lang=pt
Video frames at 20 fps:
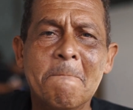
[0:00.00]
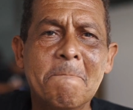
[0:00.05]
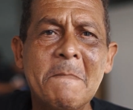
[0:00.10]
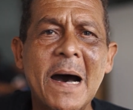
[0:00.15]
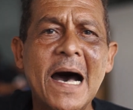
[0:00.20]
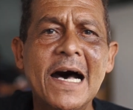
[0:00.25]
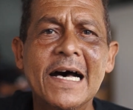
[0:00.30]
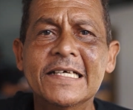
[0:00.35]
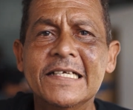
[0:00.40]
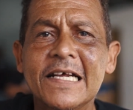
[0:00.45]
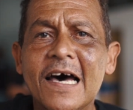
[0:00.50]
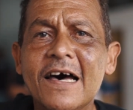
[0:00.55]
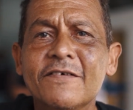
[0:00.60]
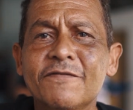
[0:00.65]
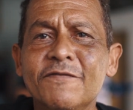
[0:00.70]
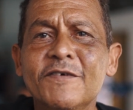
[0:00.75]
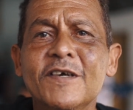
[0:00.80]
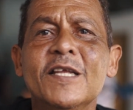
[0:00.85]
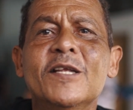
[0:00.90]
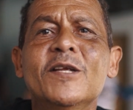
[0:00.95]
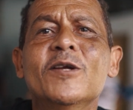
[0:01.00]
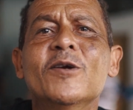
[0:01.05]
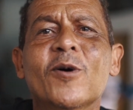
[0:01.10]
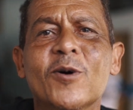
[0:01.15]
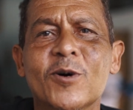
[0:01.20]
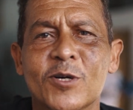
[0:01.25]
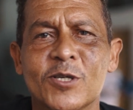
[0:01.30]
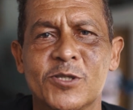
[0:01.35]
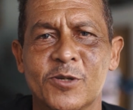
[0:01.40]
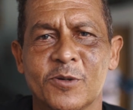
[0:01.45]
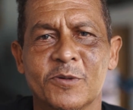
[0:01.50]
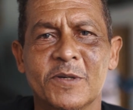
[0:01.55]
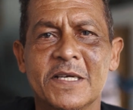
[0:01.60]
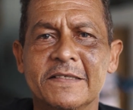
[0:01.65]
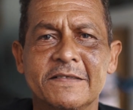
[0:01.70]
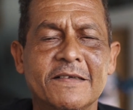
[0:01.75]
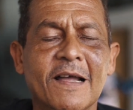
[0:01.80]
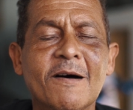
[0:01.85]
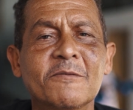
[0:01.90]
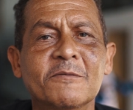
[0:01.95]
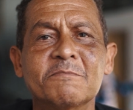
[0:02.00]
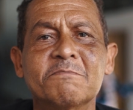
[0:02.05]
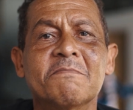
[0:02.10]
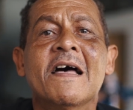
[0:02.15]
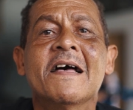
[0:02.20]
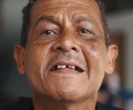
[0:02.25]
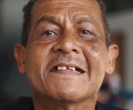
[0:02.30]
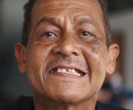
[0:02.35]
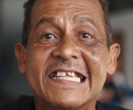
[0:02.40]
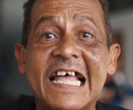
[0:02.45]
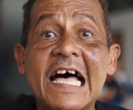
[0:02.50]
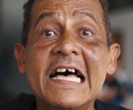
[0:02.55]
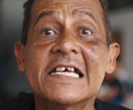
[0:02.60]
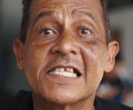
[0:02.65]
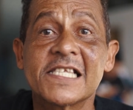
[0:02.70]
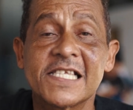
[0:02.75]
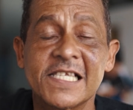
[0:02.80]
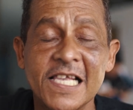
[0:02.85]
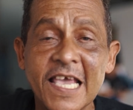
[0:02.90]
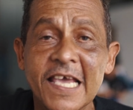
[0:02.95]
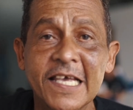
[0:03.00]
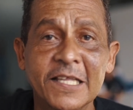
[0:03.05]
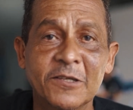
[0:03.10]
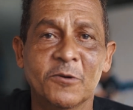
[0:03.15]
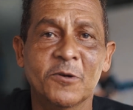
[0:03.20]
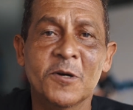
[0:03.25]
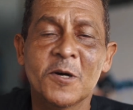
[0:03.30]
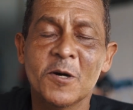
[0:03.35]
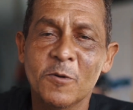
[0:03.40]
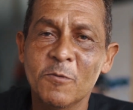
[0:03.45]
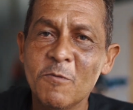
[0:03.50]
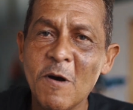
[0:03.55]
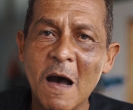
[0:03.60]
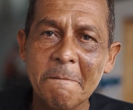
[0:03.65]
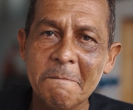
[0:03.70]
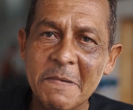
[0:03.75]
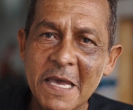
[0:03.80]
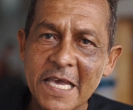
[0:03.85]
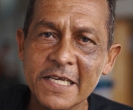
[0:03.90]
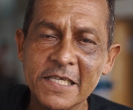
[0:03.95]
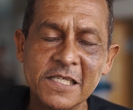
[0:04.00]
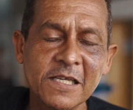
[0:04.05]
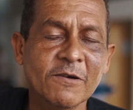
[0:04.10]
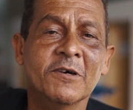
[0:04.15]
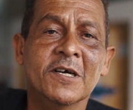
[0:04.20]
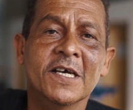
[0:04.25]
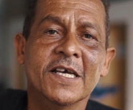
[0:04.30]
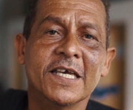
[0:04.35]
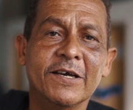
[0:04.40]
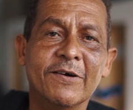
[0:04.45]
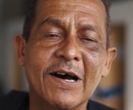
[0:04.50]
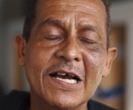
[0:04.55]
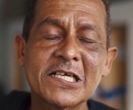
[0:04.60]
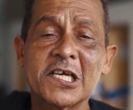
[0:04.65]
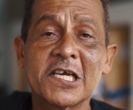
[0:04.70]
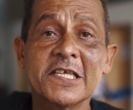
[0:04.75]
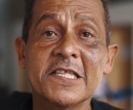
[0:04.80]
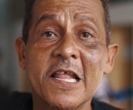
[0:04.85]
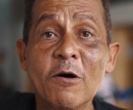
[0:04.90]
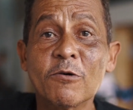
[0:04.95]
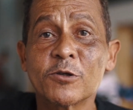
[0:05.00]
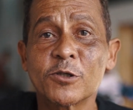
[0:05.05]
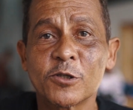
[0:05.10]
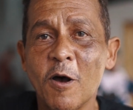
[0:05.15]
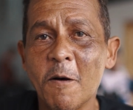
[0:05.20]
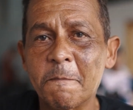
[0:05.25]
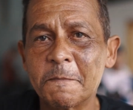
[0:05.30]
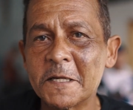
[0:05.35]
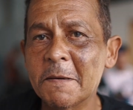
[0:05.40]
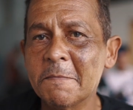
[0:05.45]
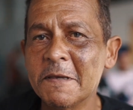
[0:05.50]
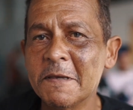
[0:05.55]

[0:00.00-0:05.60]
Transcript: maravilhoso. Então, está sendo uma bênção. Eu acho que não só para